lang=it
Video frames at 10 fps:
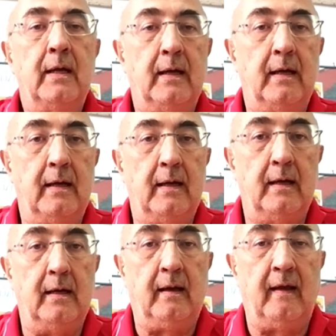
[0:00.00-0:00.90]

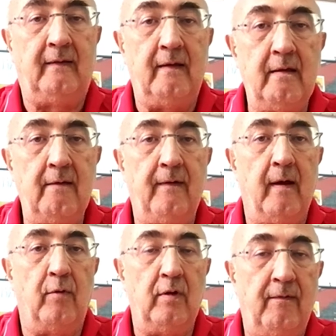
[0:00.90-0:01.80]
Eh, che
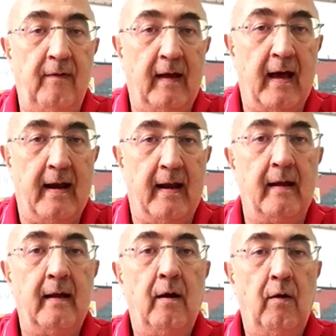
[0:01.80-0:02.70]
significa modificare
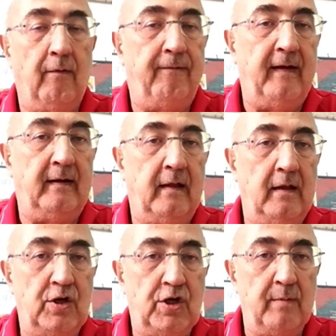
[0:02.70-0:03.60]
l'offerta
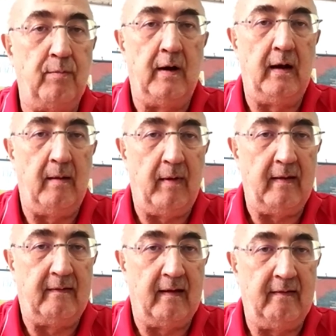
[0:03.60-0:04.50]
di cibo nelle
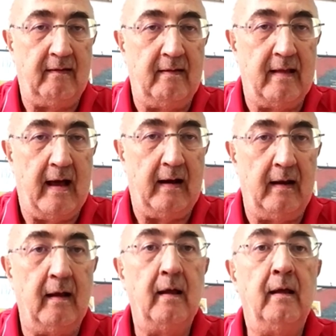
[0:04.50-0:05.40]
mense
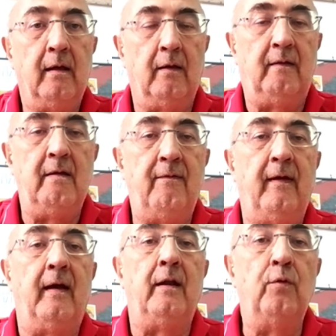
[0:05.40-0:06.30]
aziendali? Che
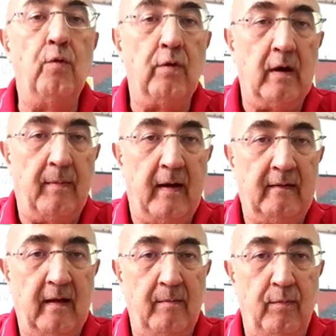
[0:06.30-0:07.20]
significa ridurre, per
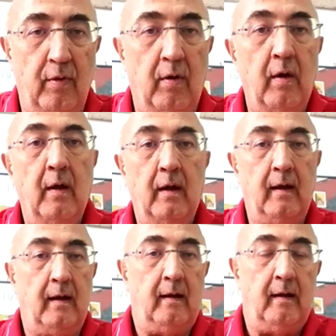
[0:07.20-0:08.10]
esempio,
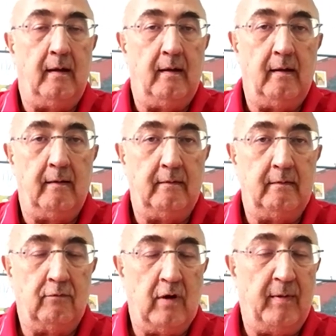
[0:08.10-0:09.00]
eh,
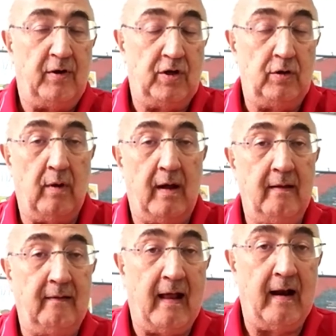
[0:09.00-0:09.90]
una percentuale
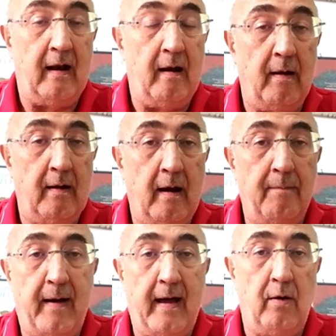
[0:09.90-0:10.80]
di sale nel,
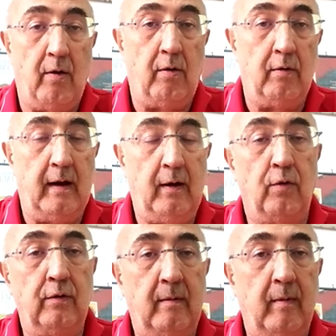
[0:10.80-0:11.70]
nel pane o nei
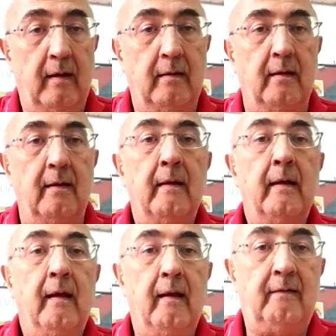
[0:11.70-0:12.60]
condimenti?
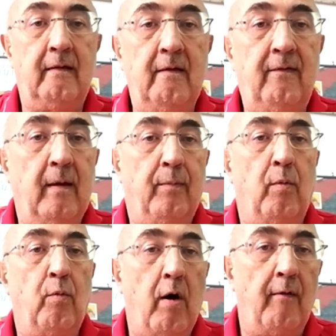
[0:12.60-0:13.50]
Che significa
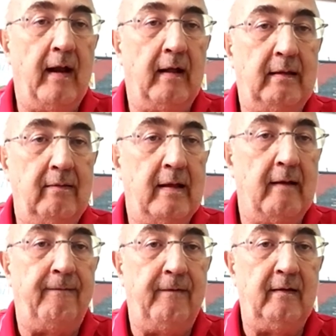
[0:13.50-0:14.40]
promuovere
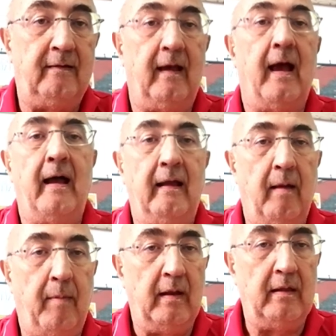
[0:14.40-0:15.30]
attività fisica
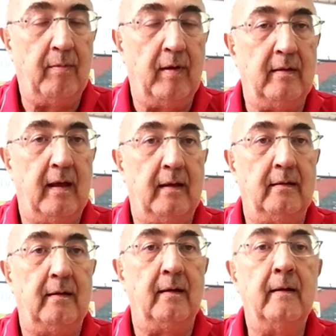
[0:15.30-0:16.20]
anche per i
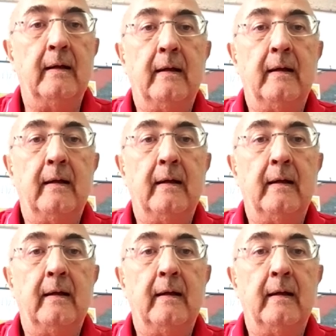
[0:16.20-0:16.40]
dipendenti?